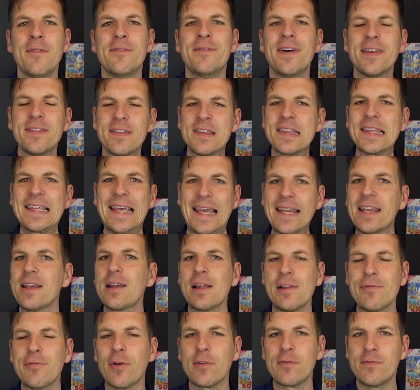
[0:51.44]
was ich
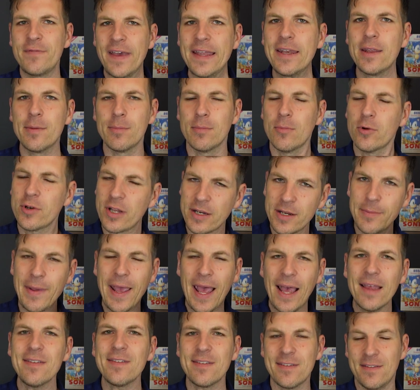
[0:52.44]
generell von Venom oder dem
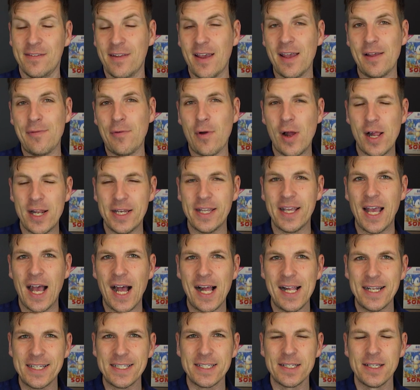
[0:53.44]
ersten Teil vor allen Dingen
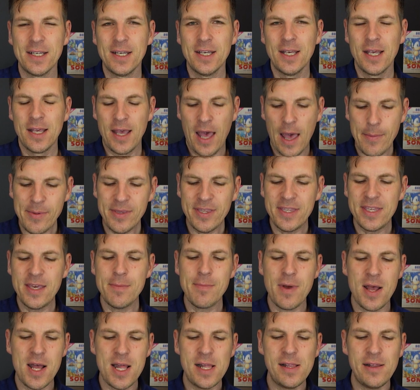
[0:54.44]
halte, habe ich hier
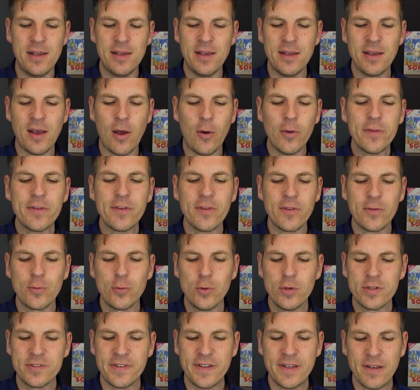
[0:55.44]
mal äh,
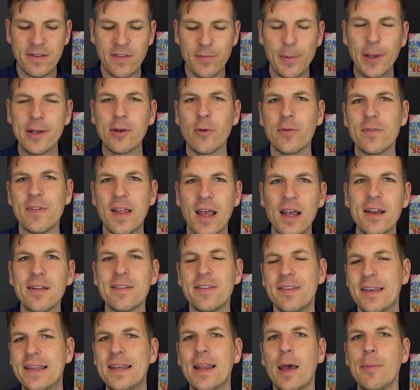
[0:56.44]
rausgesucht. In
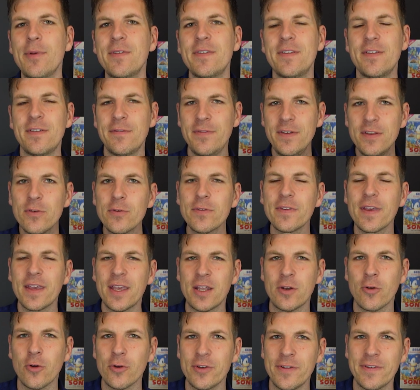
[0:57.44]
2018 habe ich diese Videos ja
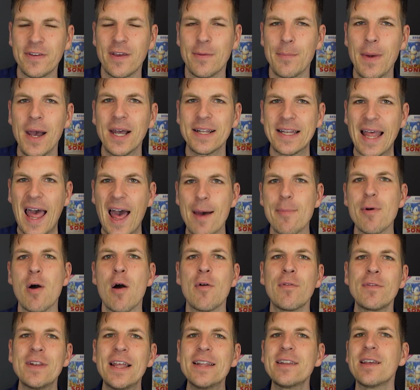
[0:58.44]
hier noch nicht gemacht, aber
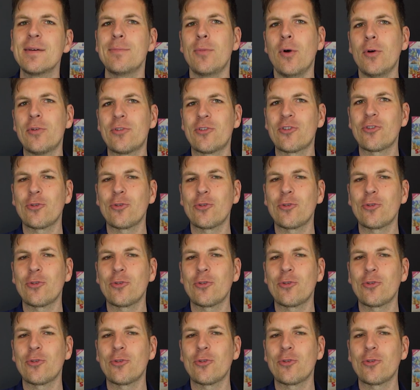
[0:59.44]
auf Letterbox